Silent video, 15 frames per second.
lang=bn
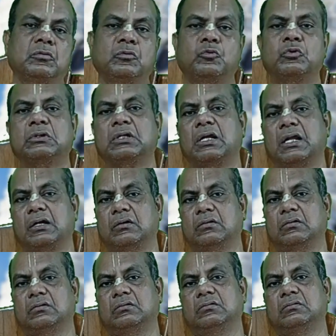ঘুরতে
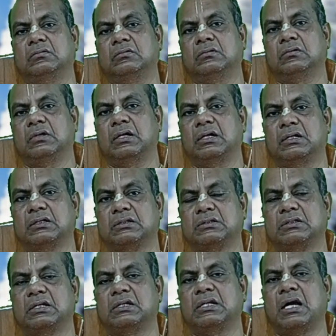লাগলো হ্যাঁ
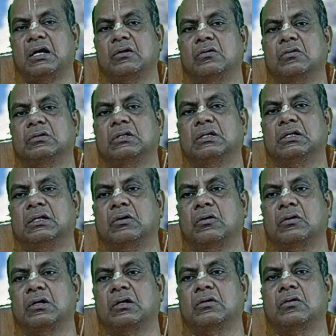সেই নাগলোক থেকে
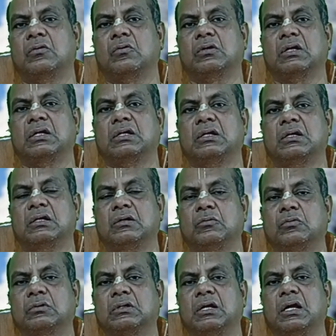অন্যান্য লোকে গিয়ে
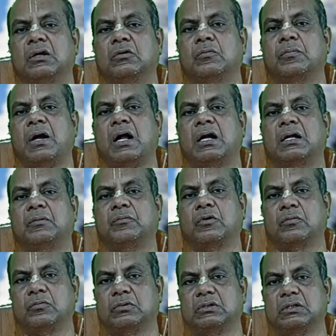ঘুরতে লাগলো পাহাড়ে
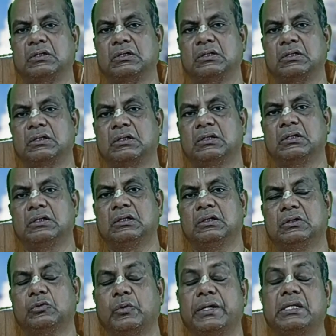পর্বতে
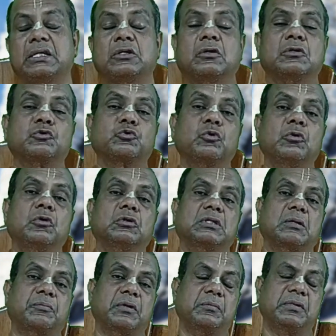তো এইটা যখন শুনলো
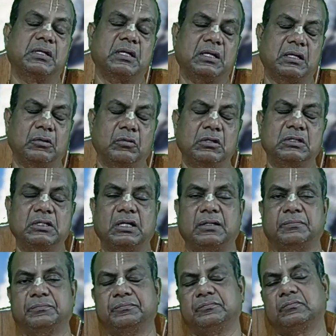তার প্রেমিকা ললিতা
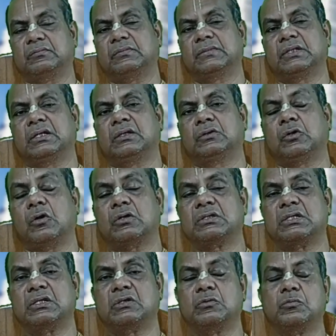তখন
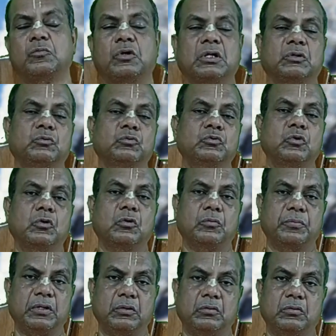সে খুব মনে দুঃখ
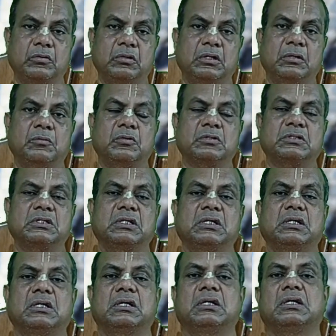পেল এবং সে
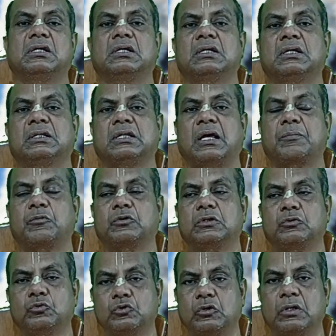তার প্রতি
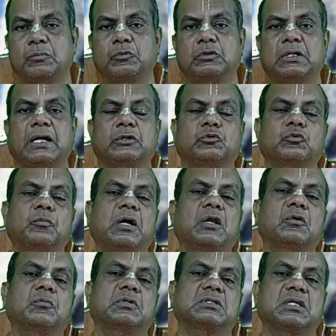দুজনের প্রতি এত
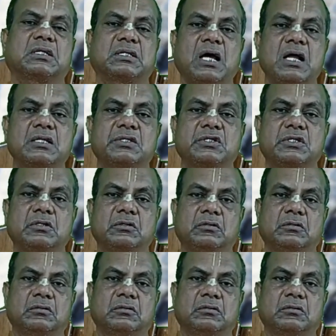ভালোবাসা টান ছিল